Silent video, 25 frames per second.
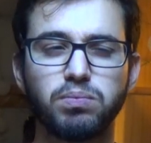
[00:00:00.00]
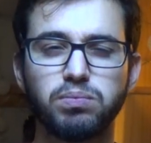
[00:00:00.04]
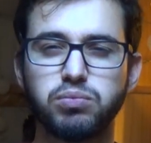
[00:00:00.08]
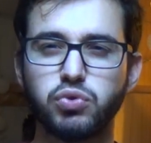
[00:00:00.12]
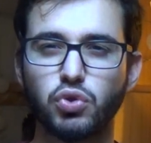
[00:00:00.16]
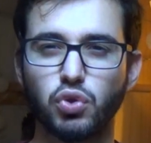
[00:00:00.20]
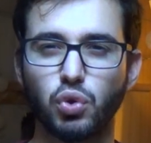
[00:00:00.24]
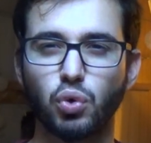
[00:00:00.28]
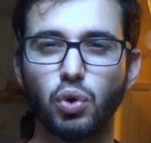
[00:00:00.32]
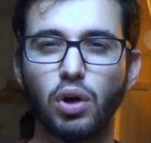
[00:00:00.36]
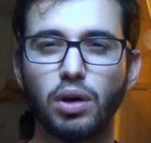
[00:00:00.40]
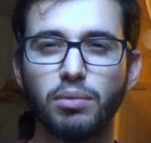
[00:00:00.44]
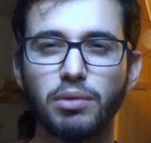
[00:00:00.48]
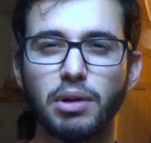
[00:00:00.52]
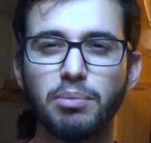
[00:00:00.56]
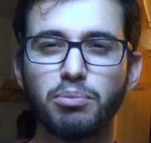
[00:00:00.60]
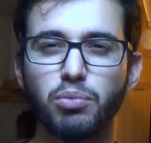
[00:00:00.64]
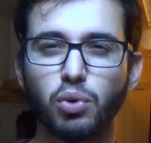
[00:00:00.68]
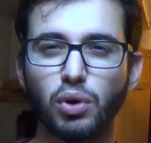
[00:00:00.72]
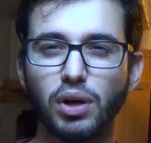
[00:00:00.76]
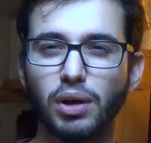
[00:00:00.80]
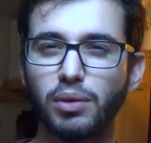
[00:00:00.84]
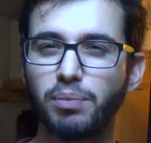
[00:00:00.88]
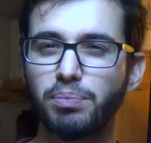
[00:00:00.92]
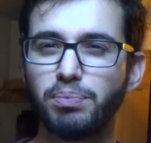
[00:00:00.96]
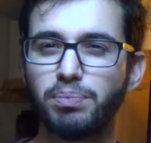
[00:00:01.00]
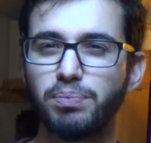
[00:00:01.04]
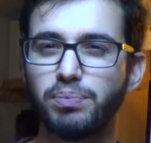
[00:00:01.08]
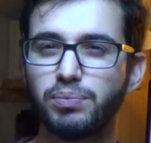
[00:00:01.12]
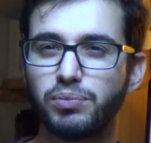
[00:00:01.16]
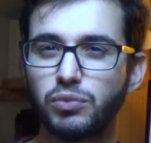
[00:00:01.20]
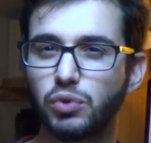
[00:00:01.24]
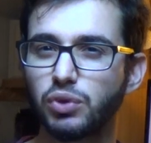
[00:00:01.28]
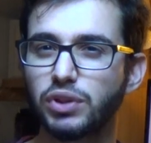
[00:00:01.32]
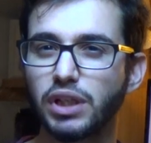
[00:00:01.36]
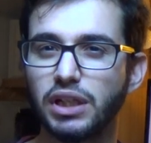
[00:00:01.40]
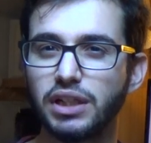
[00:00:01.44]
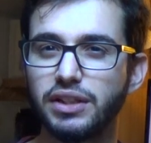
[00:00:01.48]
je crois même pour la
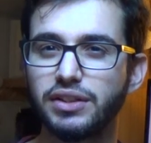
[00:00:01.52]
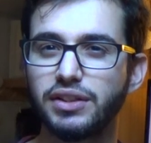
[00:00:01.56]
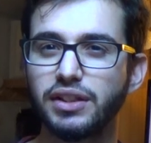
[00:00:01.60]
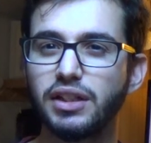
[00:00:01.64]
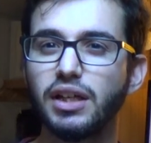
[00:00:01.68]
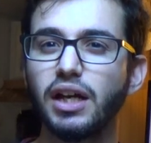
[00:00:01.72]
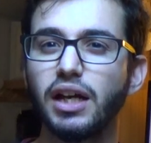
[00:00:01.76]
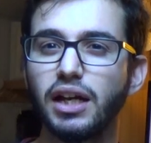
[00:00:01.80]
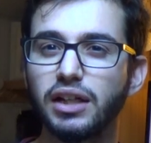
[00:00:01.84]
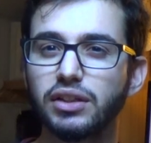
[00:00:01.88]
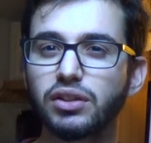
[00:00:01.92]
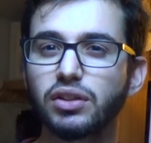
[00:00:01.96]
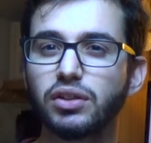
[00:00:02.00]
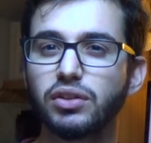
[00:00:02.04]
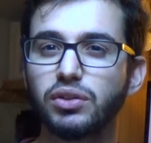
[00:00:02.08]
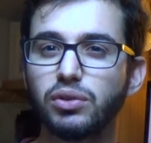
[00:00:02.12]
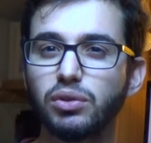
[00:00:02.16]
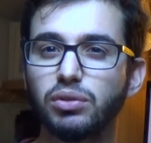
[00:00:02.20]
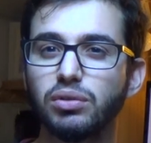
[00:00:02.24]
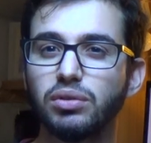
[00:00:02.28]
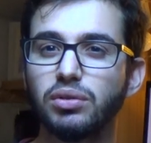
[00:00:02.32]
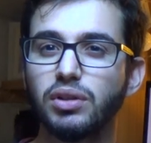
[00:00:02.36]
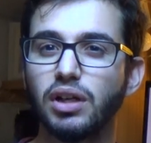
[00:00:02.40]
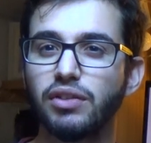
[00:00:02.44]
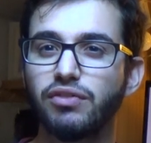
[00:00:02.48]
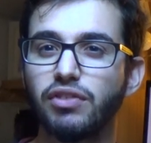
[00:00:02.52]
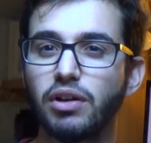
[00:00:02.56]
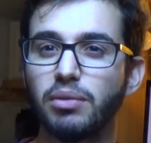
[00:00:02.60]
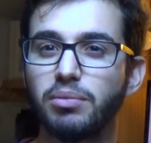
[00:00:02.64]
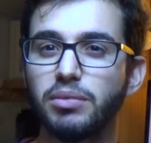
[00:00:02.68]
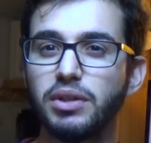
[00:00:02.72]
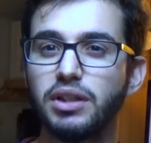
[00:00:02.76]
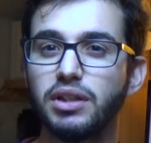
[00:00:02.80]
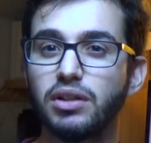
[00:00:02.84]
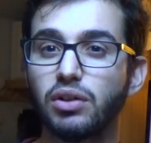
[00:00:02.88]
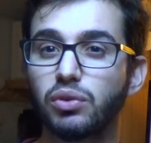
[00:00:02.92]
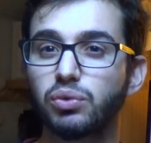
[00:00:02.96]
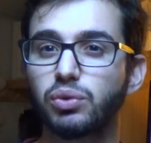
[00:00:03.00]
totalité être de la
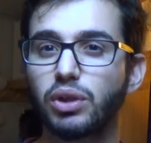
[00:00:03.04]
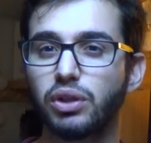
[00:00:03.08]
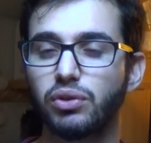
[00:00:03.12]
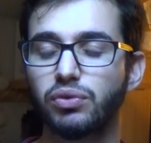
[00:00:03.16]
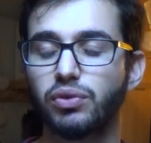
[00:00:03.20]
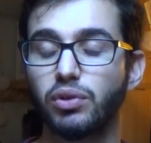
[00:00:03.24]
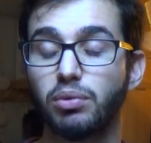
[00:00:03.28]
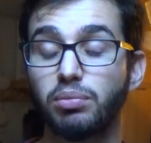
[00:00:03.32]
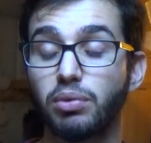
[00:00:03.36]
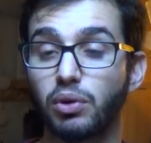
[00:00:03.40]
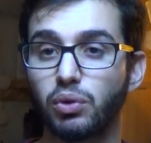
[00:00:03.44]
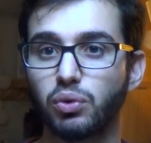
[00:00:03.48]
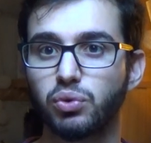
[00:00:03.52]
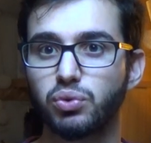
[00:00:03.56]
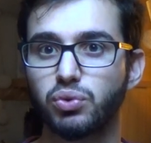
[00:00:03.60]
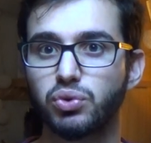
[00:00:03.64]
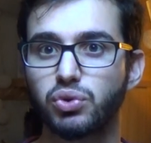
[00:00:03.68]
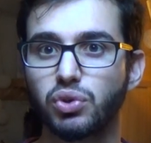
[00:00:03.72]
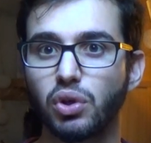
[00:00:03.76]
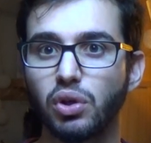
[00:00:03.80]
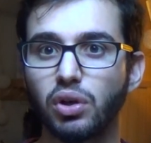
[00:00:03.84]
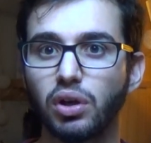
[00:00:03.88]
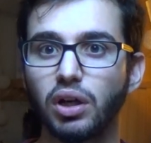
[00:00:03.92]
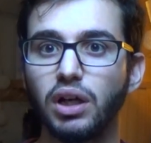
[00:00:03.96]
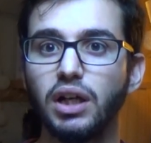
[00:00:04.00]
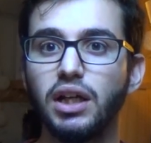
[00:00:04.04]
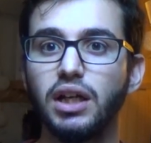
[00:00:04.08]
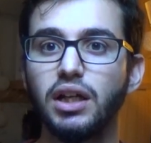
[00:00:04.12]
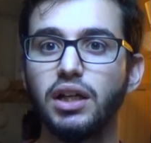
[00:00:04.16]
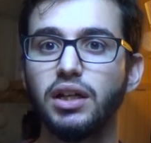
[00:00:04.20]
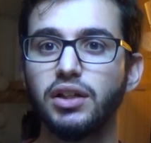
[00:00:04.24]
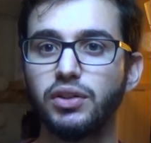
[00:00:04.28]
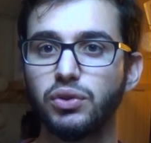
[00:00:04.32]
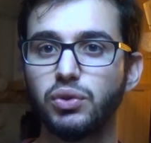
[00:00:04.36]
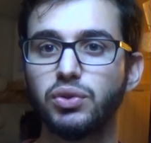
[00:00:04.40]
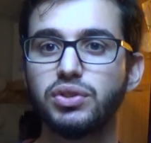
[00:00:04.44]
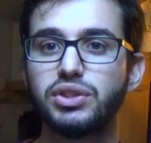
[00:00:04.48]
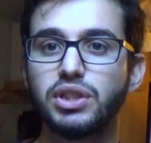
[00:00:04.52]
famille, en tout cas, du genre,
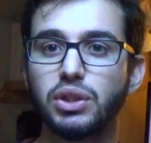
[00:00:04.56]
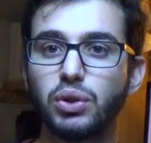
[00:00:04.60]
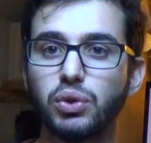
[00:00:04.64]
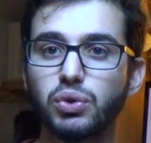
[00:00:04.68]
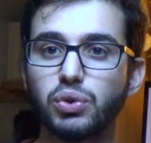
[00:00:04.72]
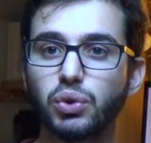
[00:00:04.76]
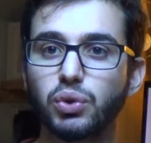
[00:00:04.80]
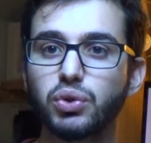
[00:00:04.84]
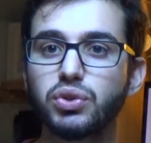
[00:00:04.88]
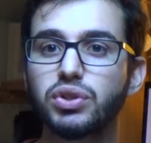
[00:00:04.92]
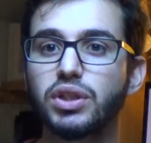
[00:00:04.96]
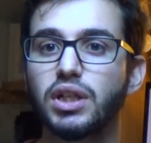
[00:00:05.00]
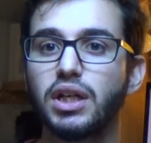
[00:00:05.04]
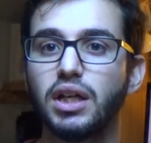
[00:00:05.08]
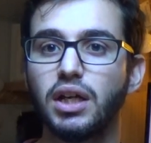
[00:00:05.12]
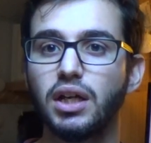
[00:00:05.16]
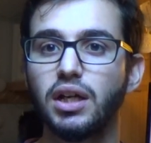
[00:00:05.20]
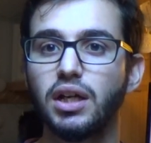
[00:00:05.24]
de Stegosaurus